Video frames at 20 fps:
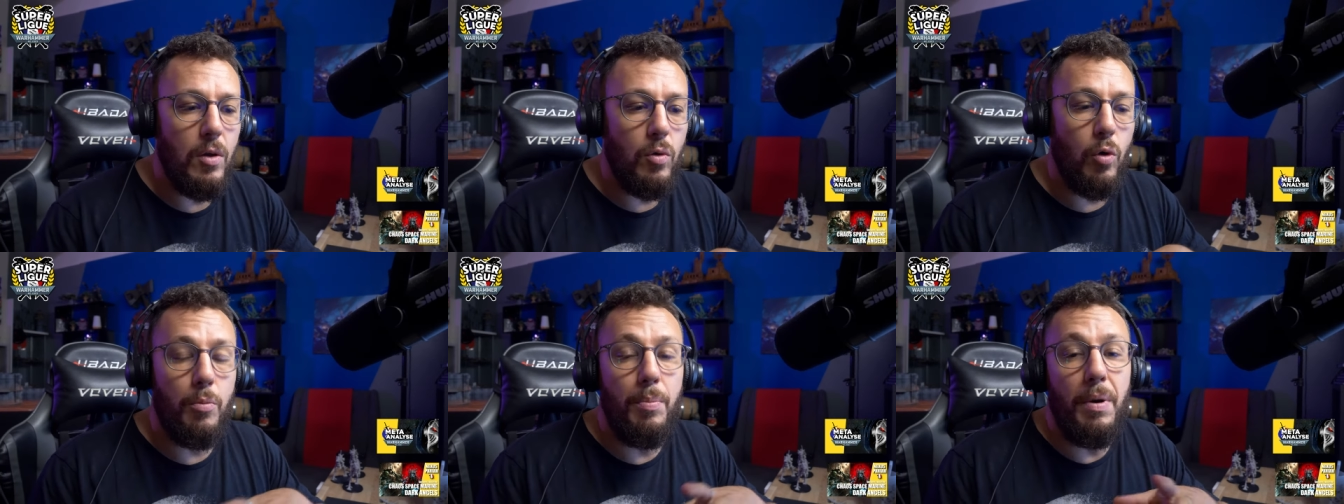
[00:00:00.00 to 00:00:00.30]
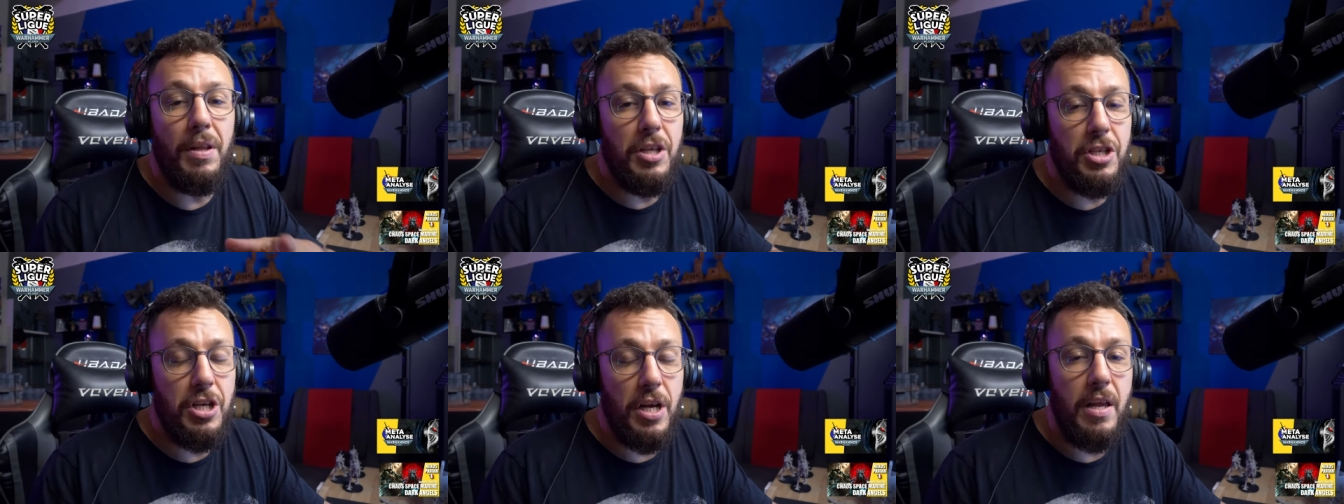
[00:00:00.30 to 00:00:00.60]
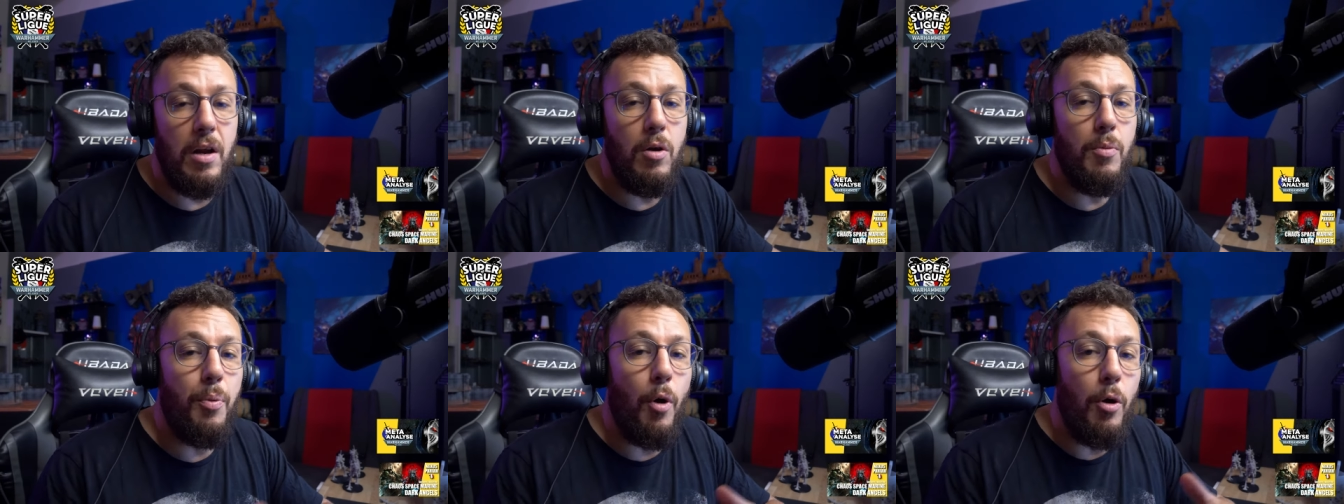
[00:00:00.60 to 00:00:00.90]
Donc déjà,
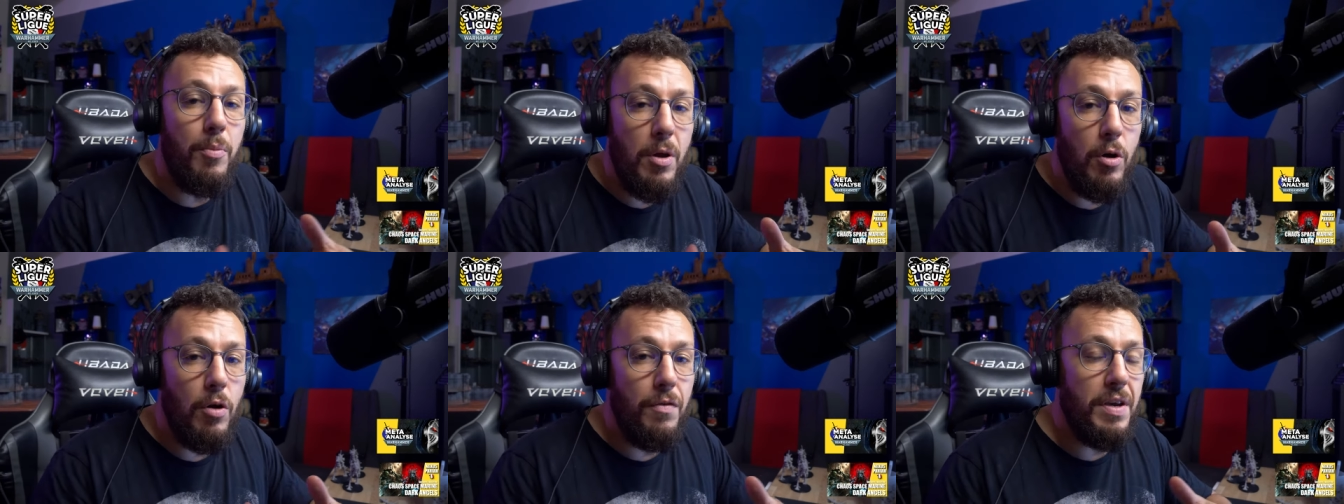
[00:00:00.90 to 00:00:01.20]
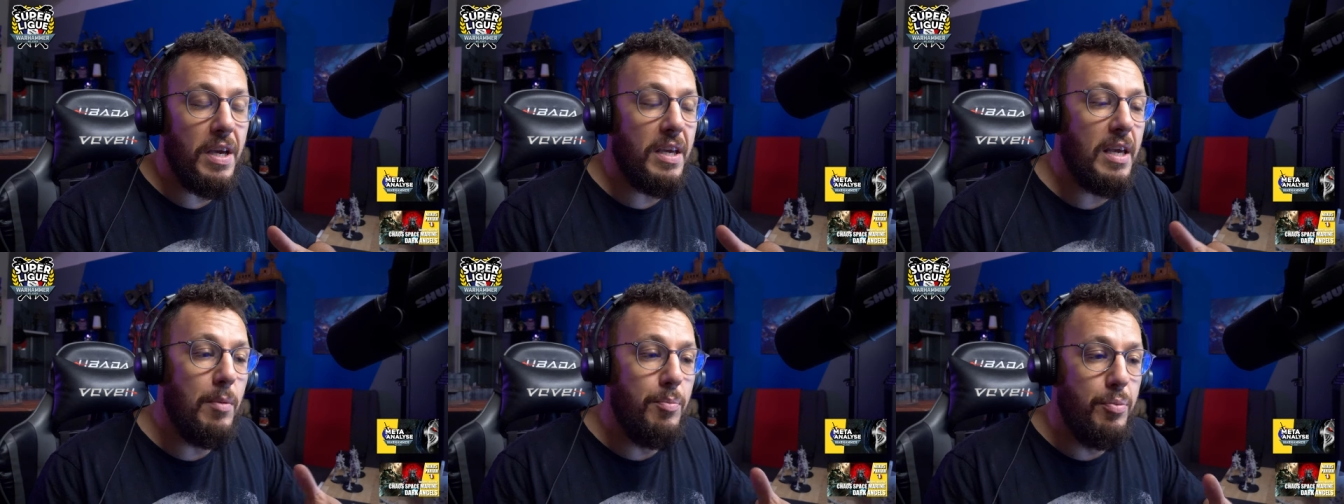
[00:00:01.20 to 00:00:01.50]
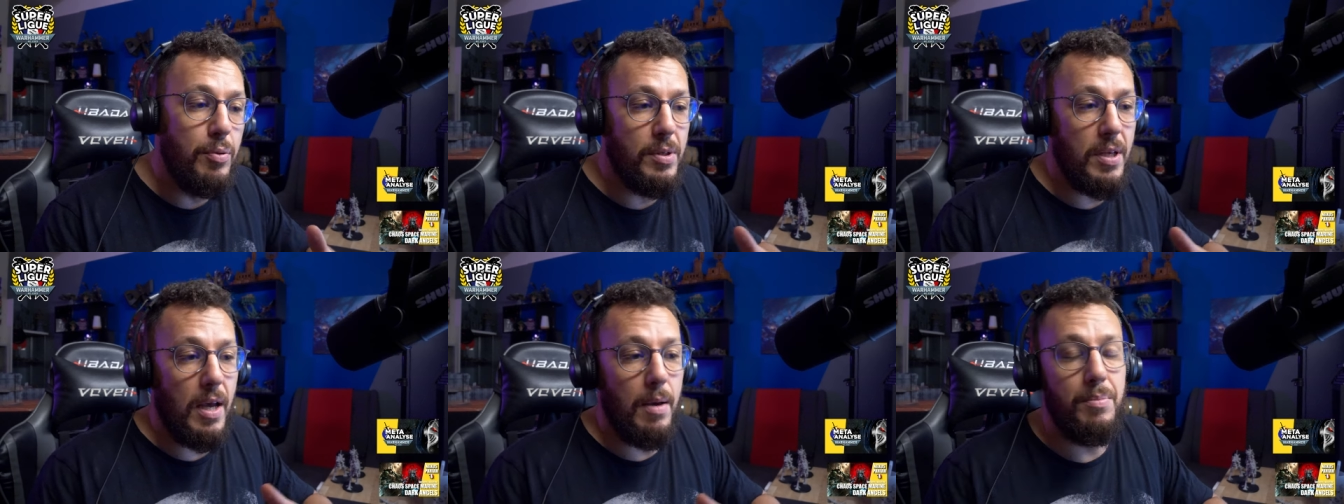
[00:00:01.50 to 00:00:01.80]
il y a le premier levier qui est le
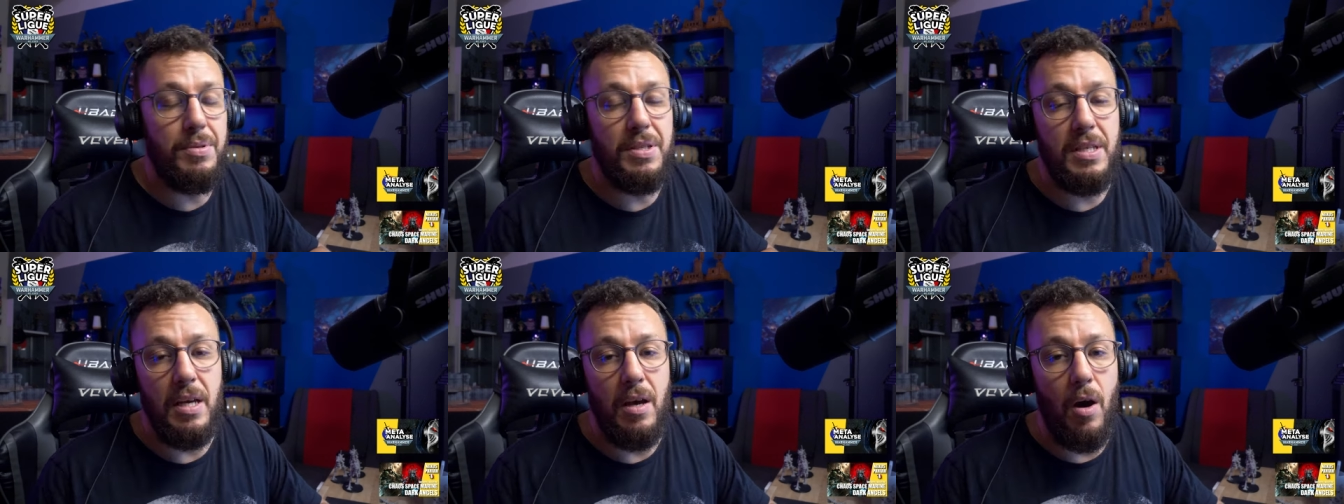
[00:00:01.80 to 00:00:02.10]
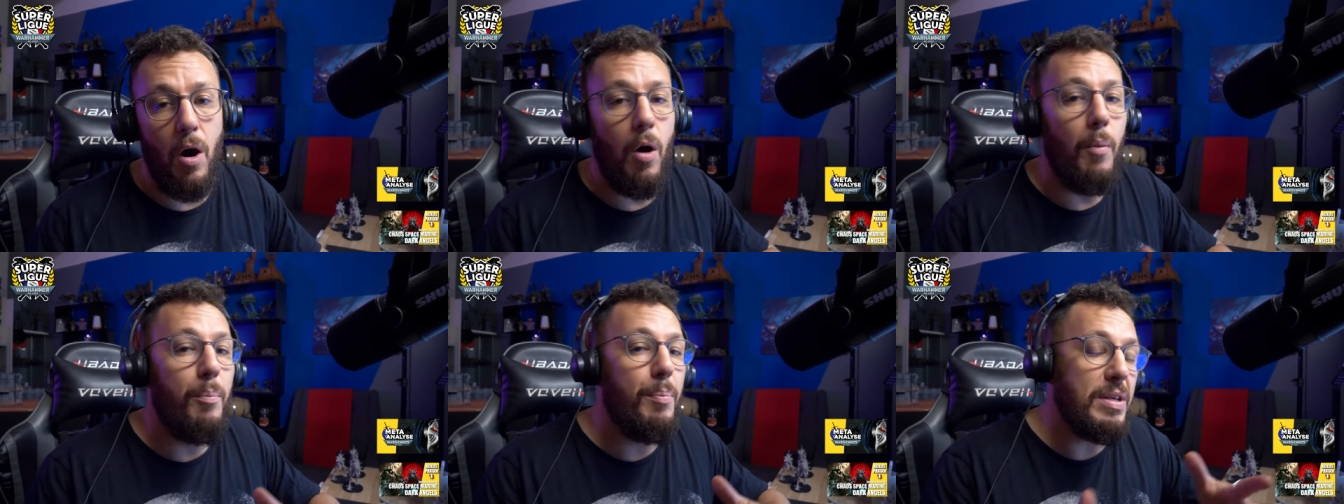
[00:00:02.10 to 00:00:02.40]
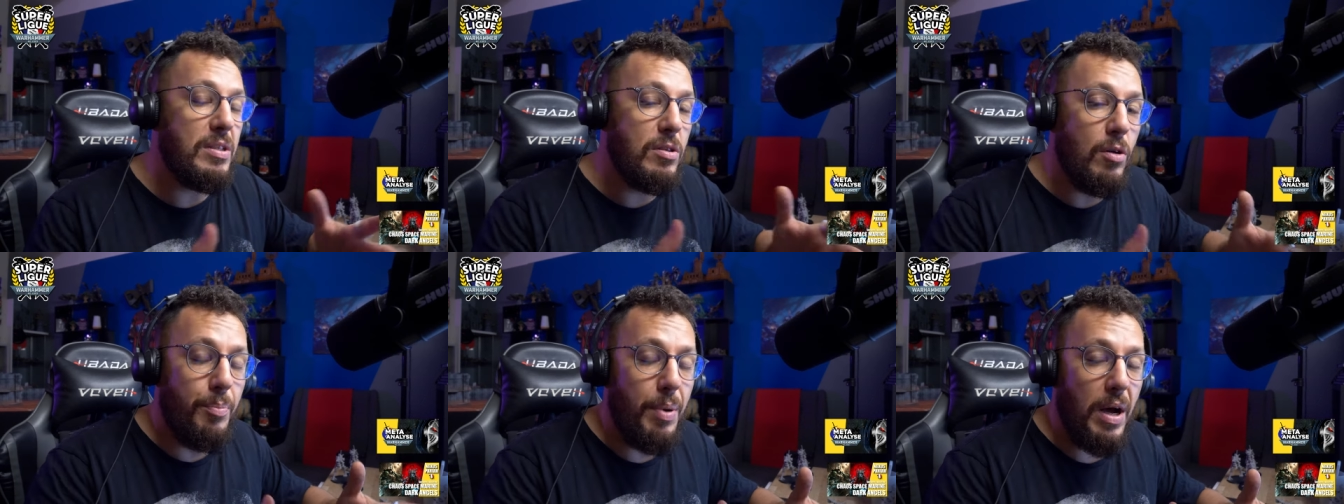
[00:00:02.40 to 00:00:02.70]
plus simple, c'est en
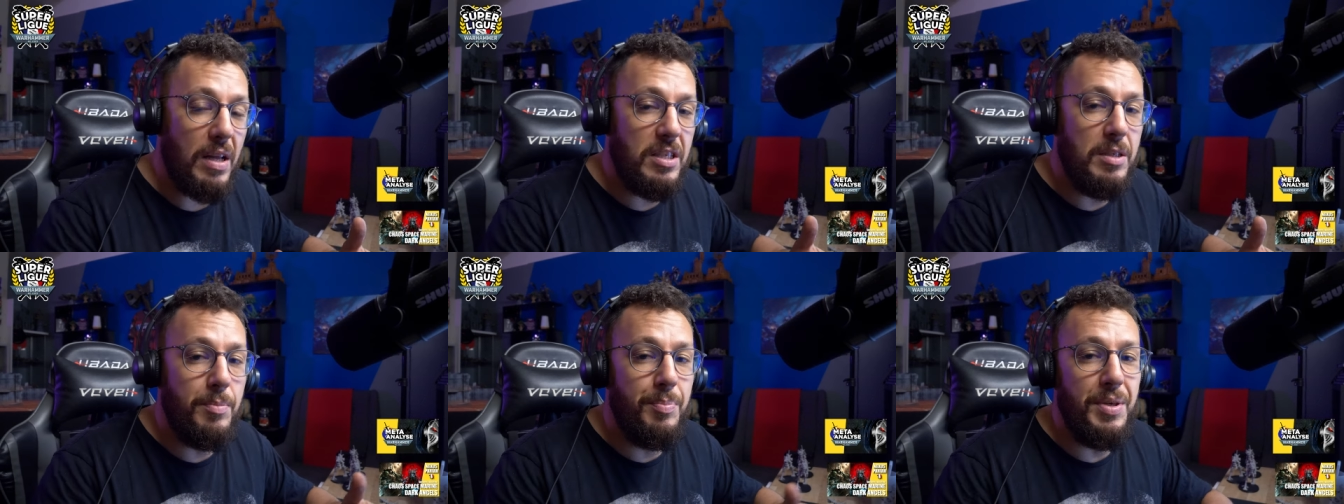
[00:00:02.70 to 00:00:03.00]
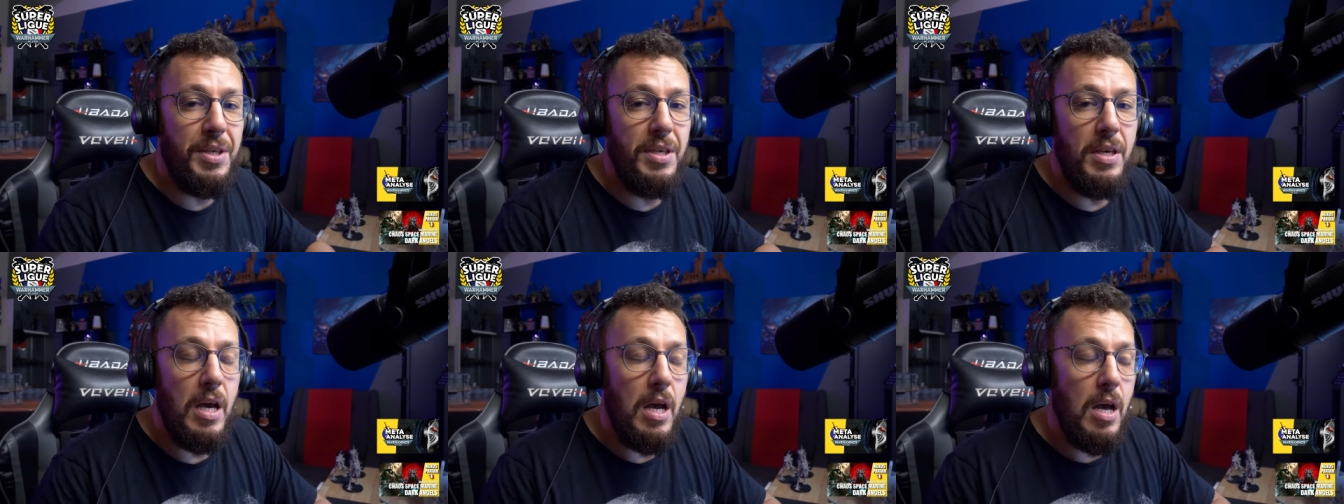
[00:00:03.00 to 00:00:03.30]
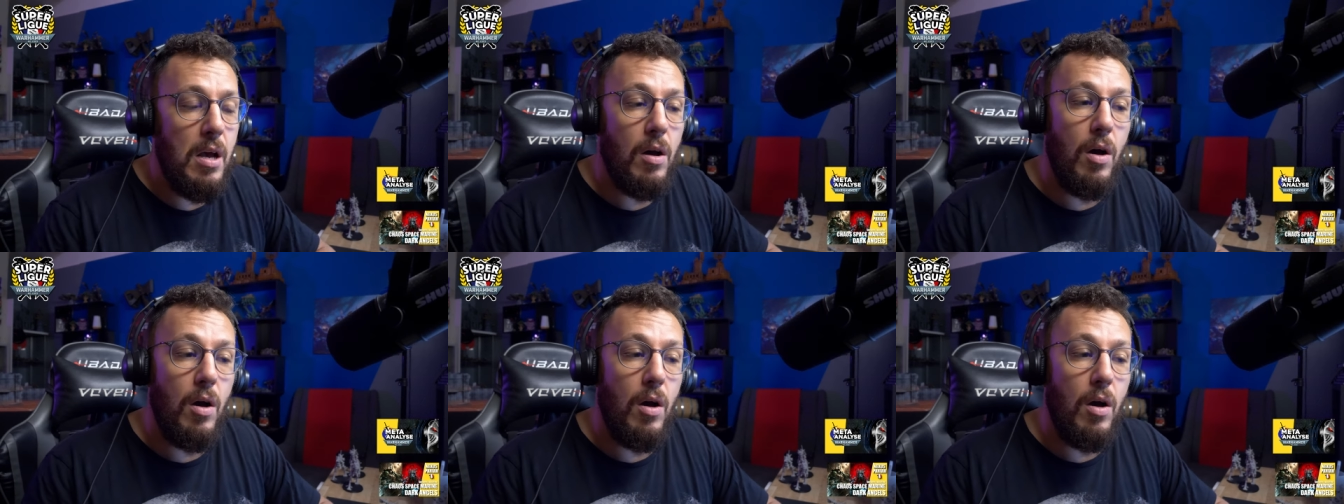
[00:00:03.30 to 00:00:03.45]
passant par Tipeee.